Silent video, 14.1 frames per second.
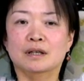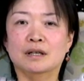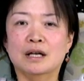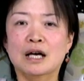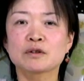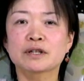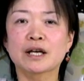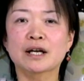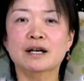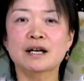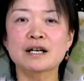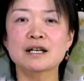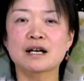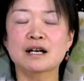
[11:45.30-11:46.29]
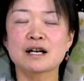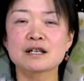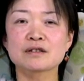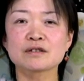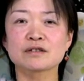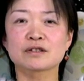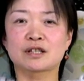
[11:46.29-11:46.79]
あのでっかい赤い
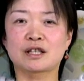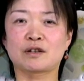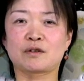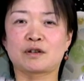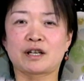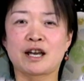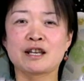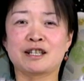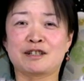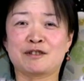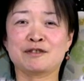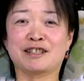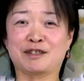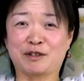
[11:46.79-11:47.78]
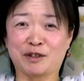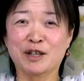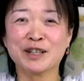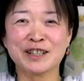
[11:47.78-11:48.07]
スーツ着たのが家にいるんでしょ